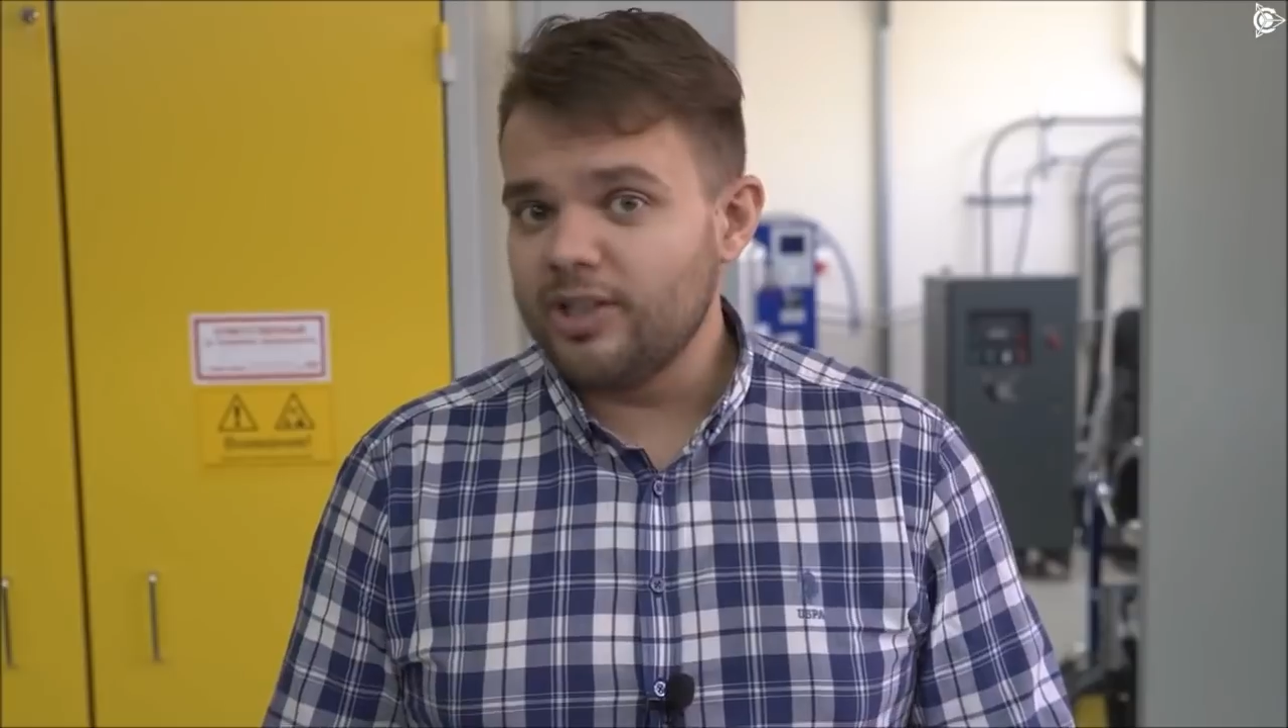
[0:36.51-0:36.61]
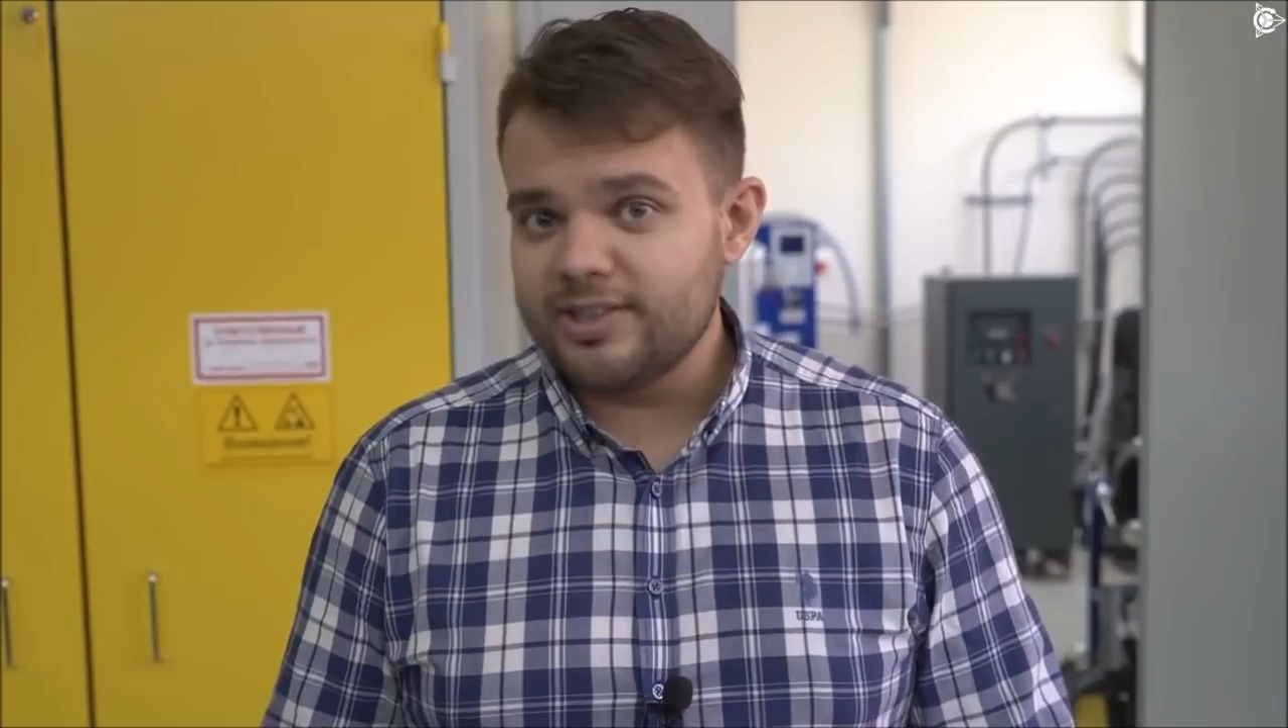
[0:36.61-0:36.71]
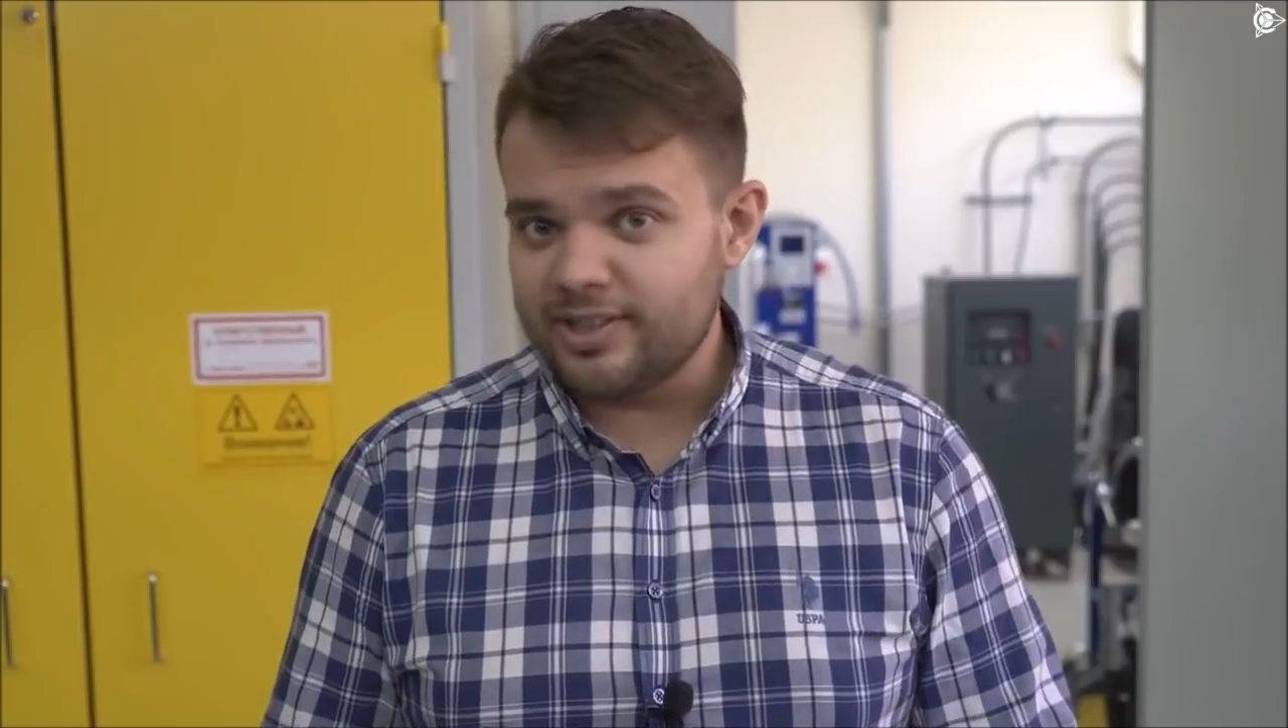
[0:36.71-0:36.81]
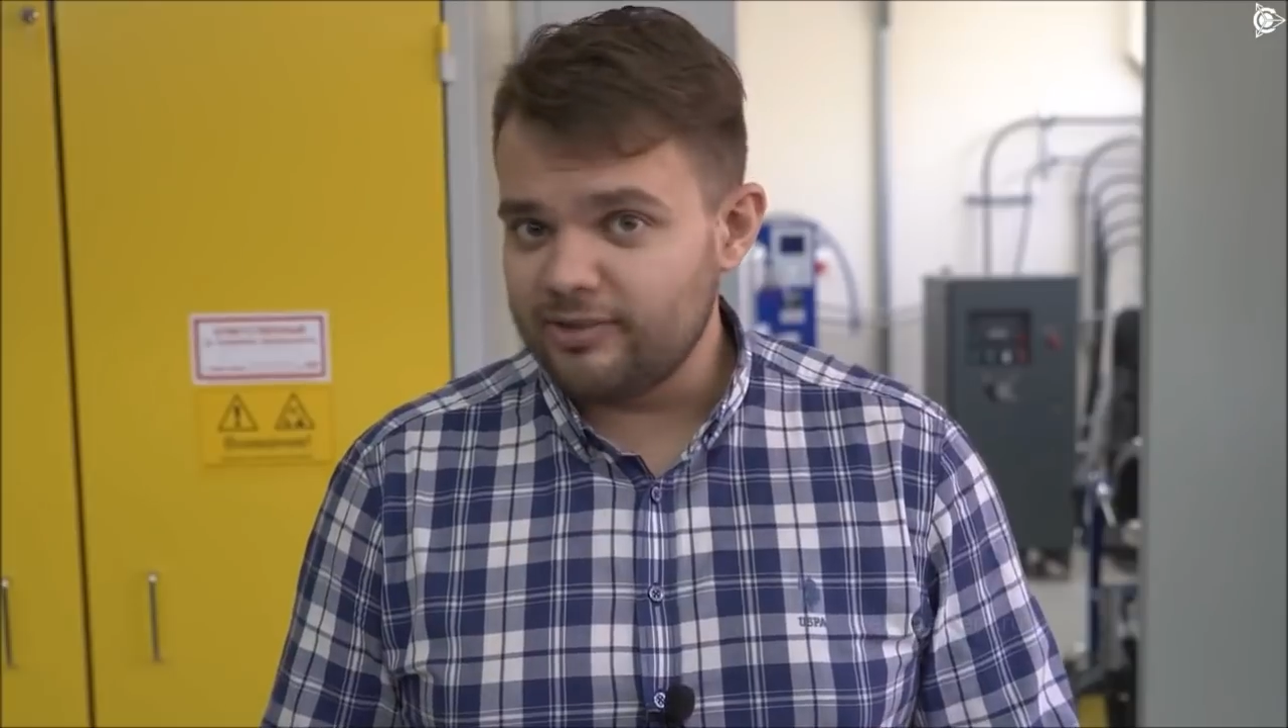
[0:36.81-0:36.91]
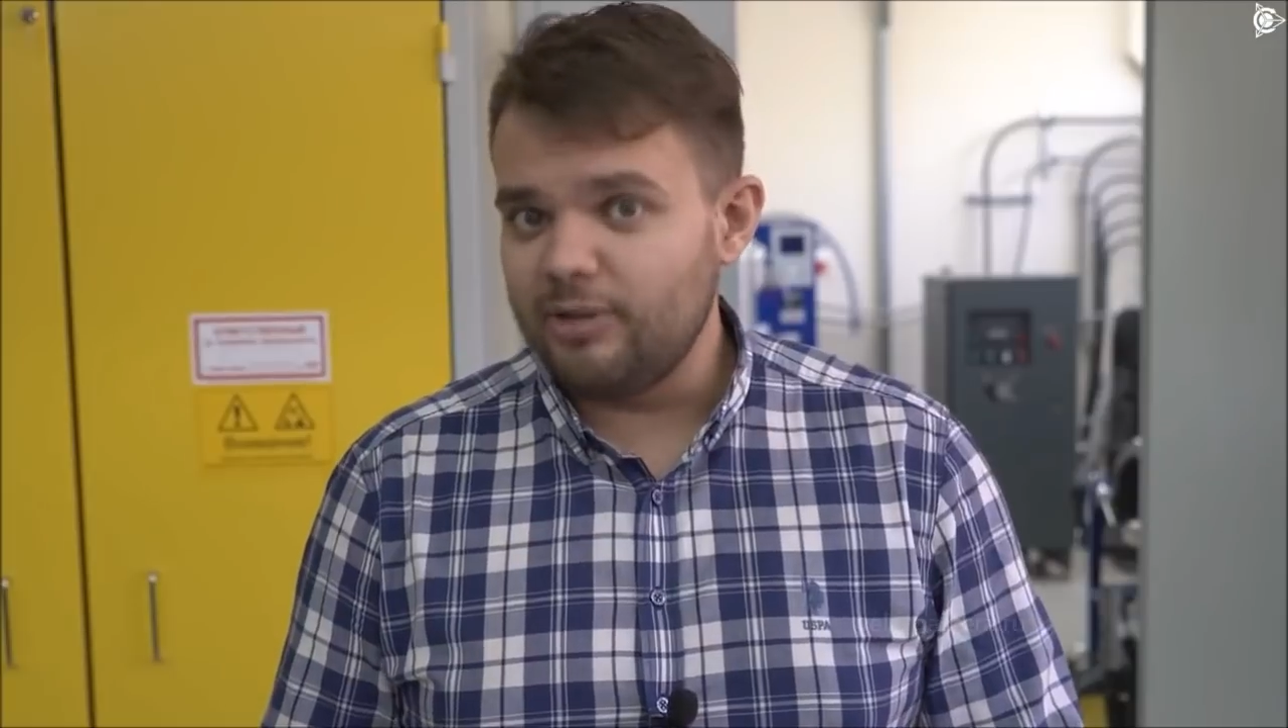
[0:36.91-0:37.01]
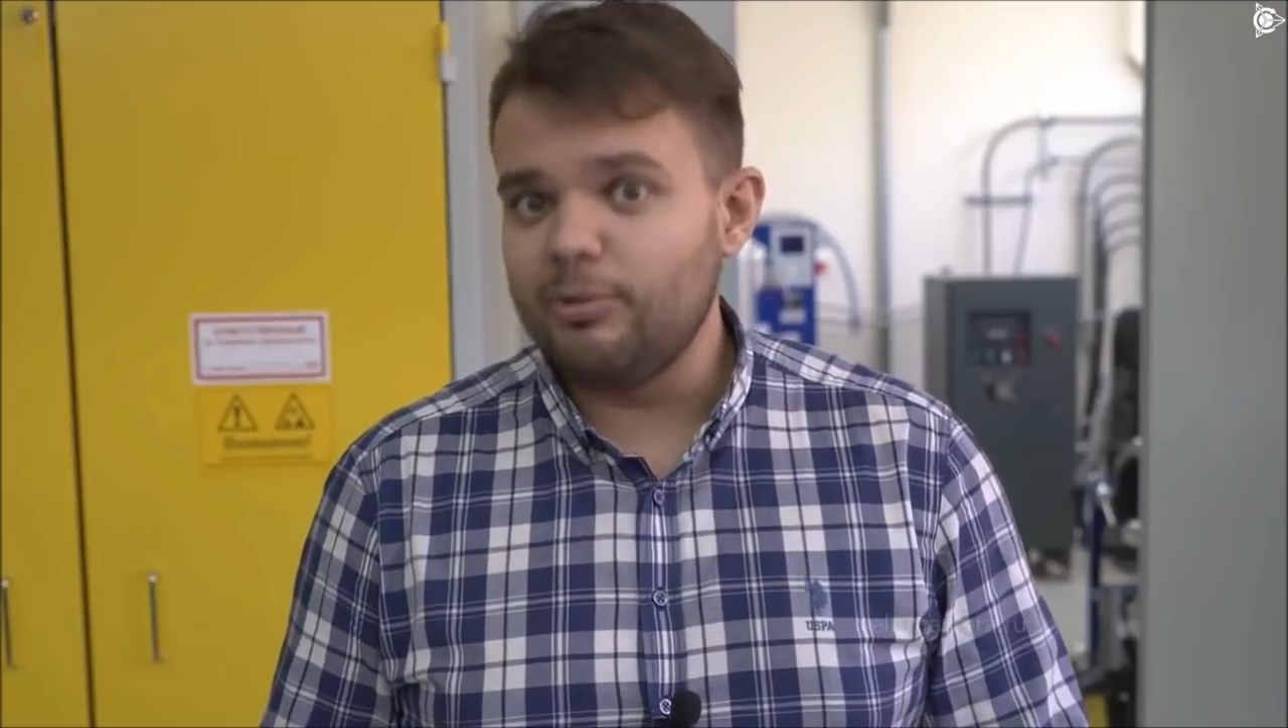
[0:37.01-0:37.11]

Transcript: лазерного